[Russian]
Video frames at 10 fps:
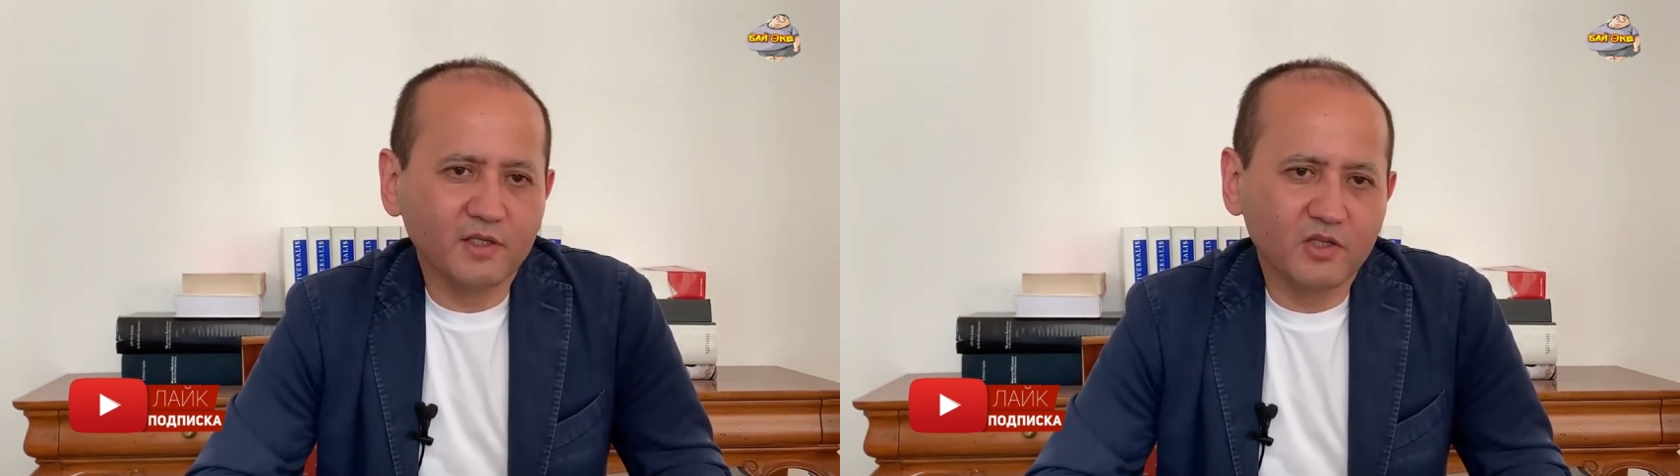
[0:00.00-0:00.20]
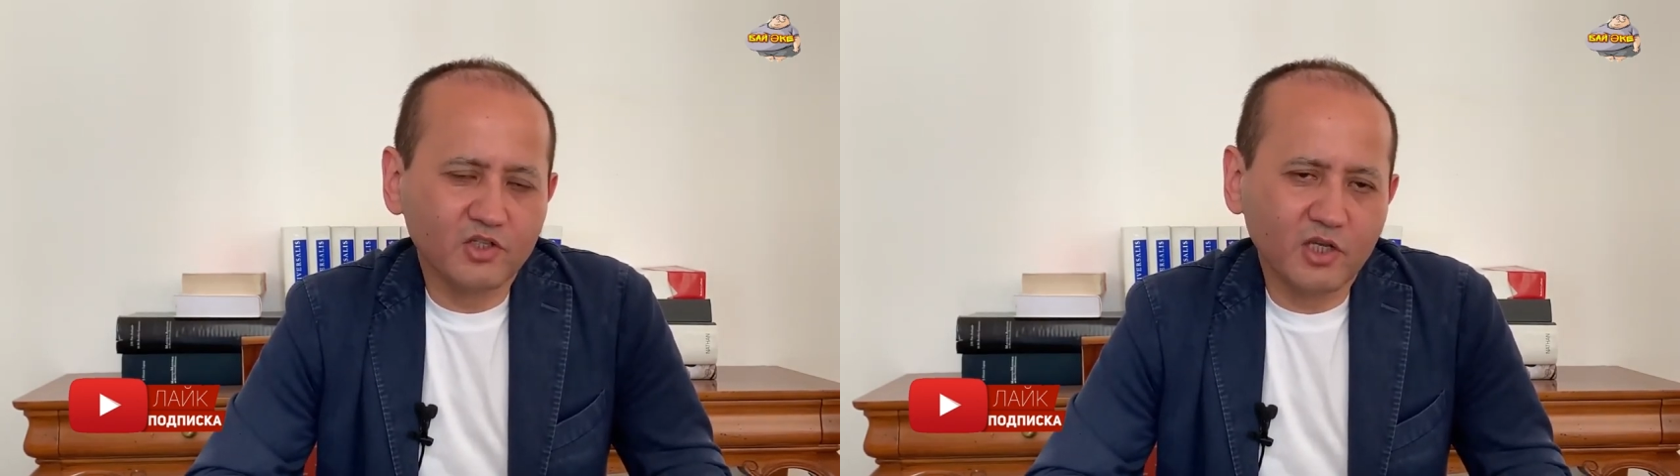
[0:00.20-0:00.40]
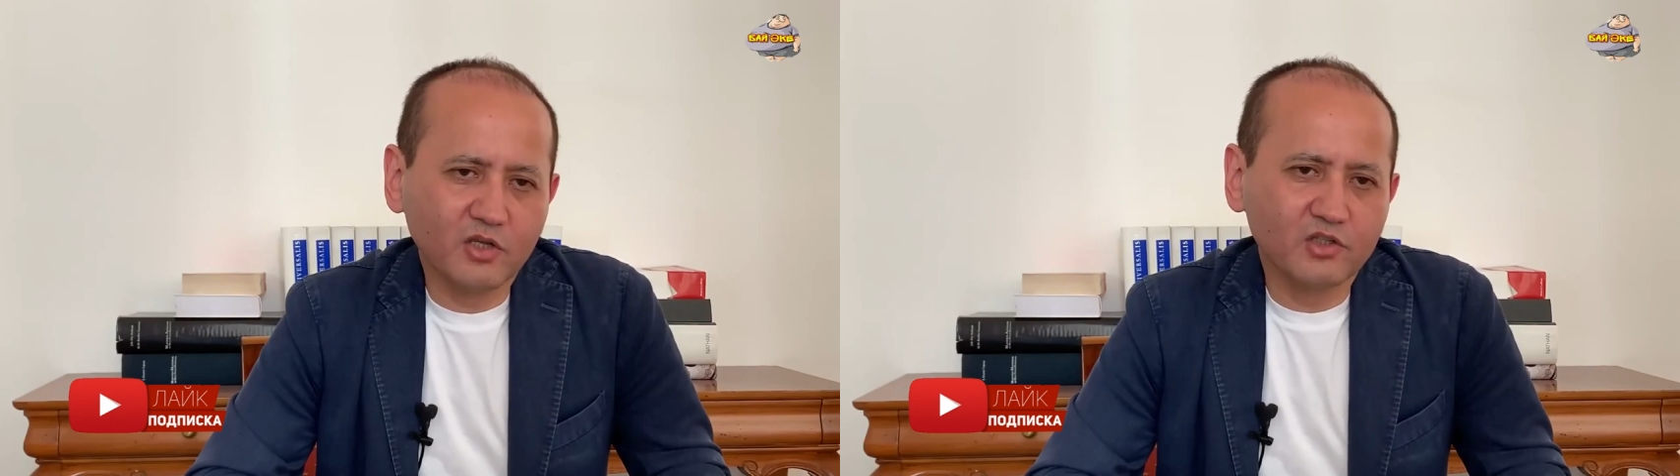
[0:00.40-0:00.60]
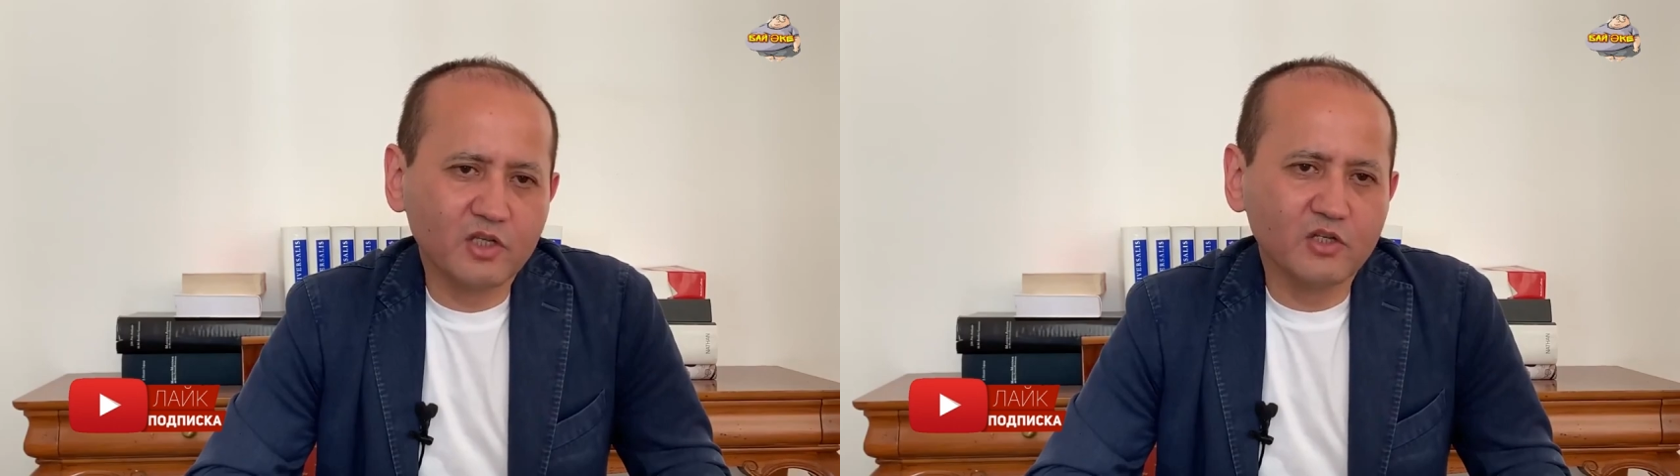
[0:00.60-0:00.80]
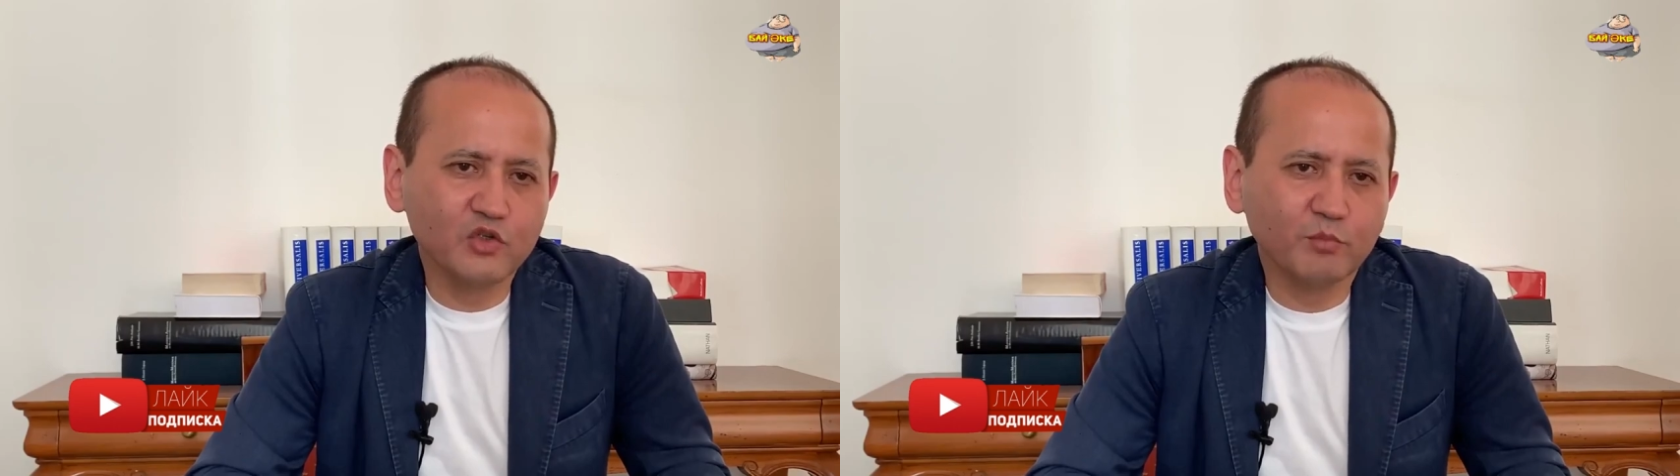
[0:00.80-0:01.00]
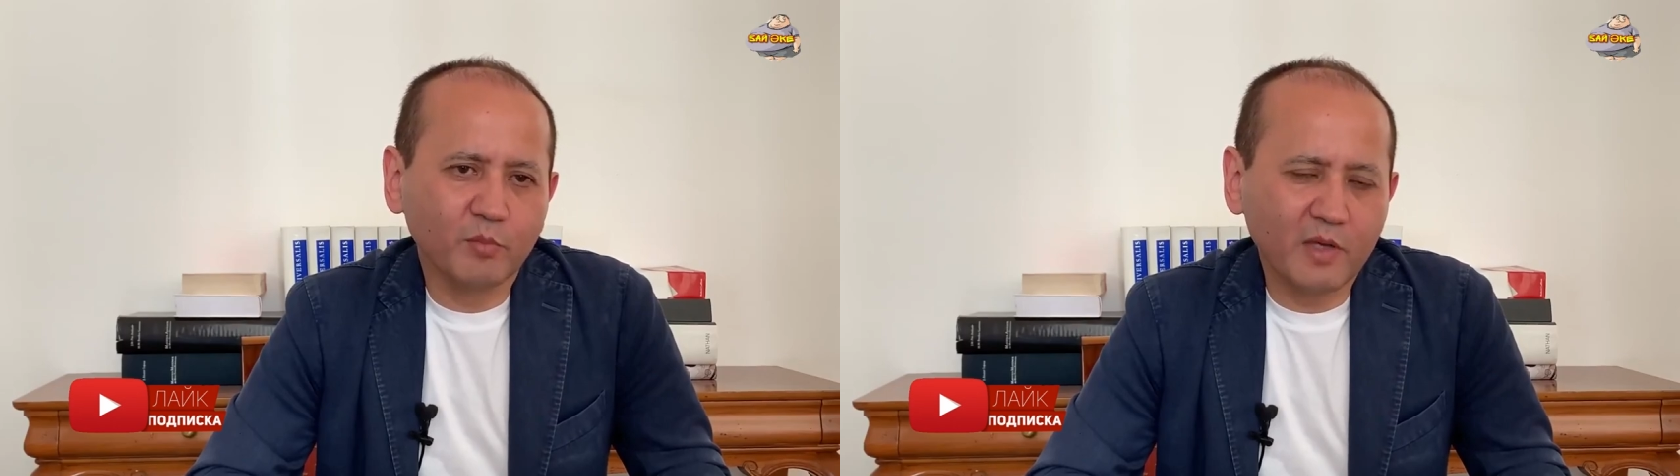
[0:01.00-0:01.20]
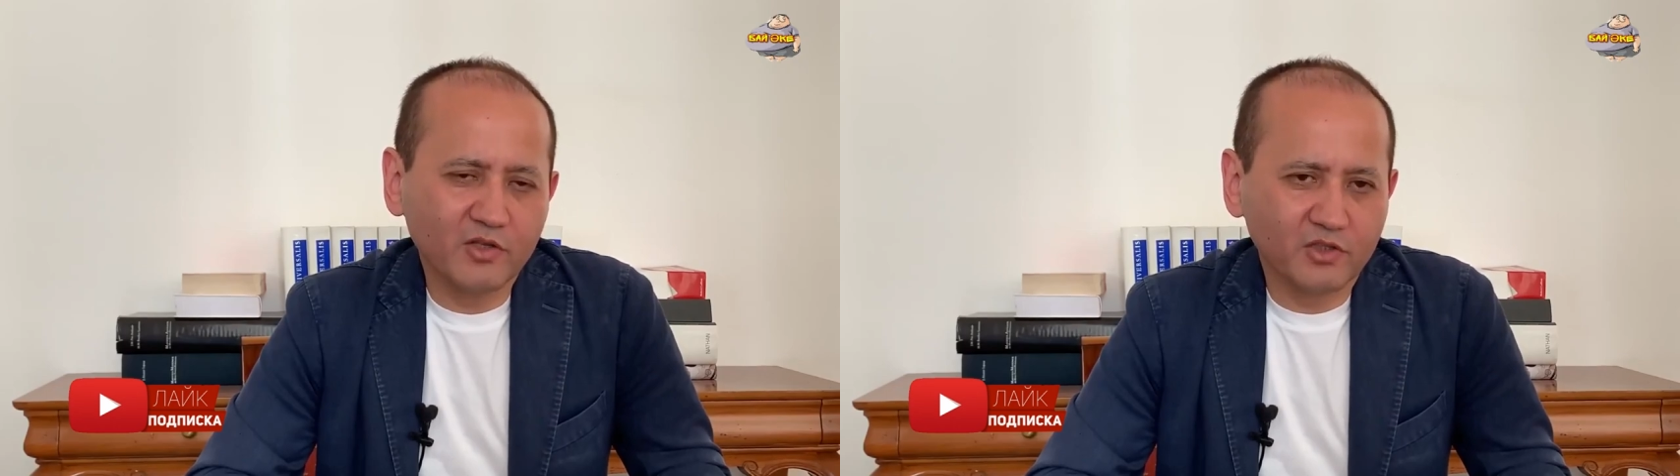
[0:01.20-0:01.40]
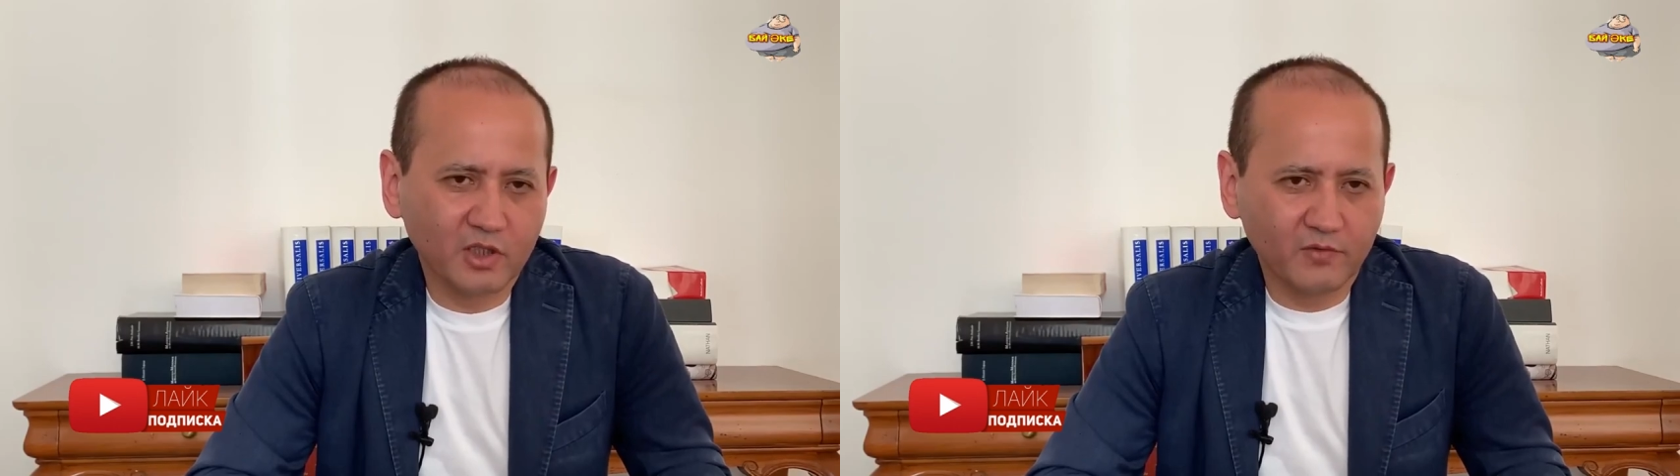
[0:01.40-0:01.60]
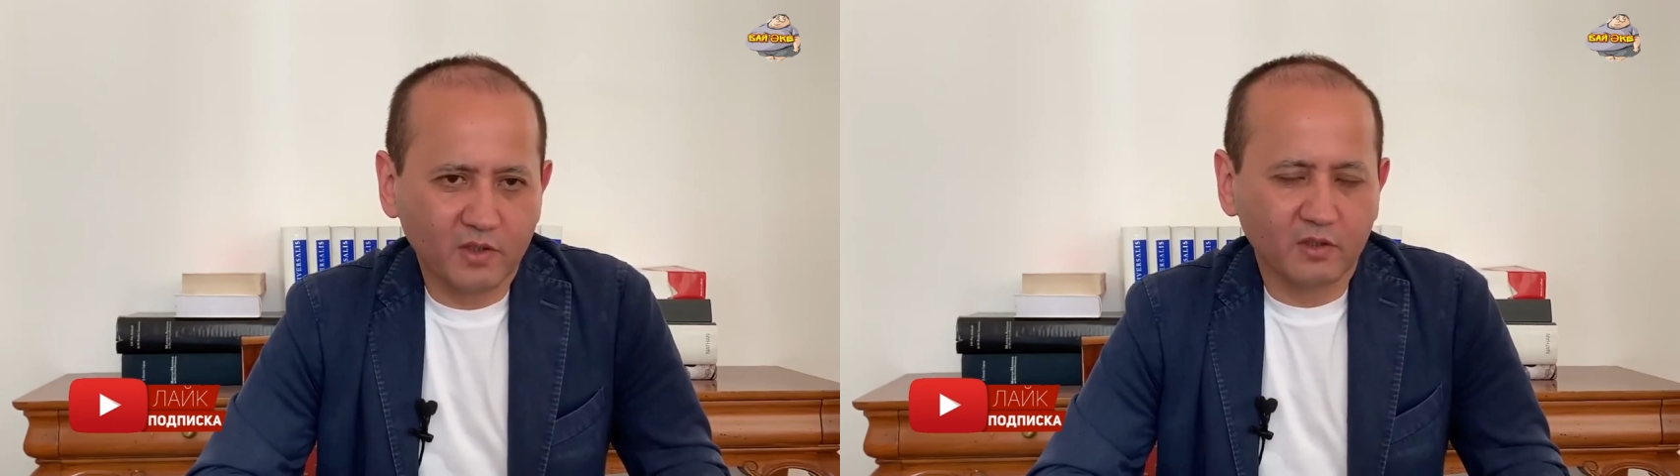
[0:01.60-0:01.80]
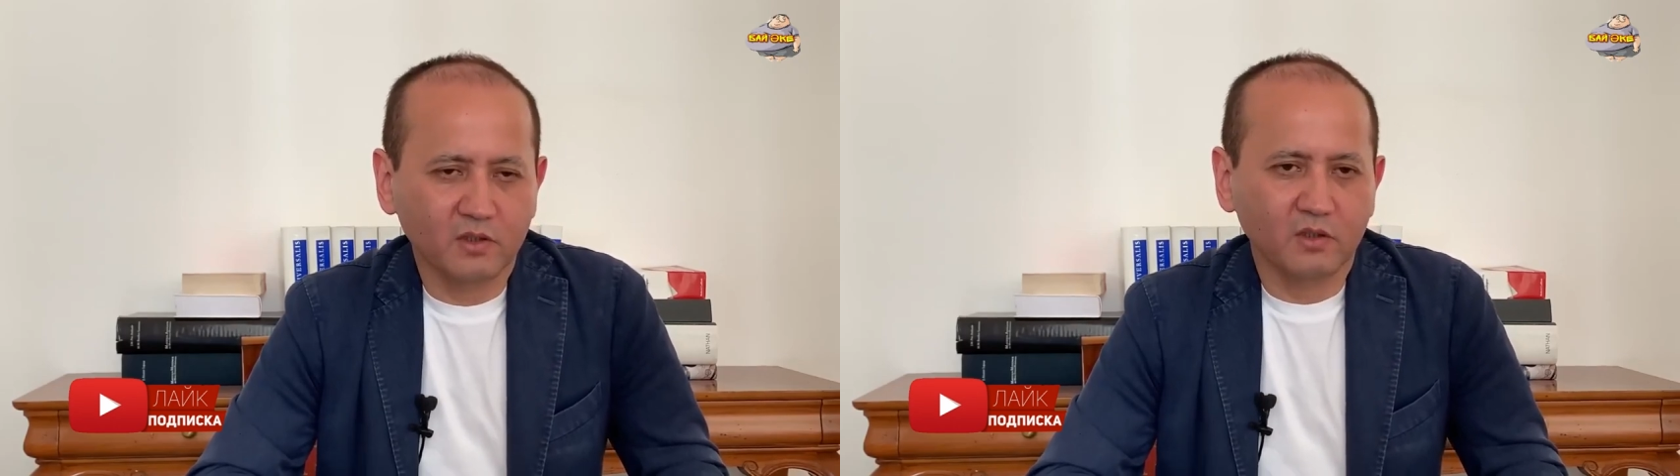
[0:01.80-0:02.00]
ячеек численностью по 5 человек.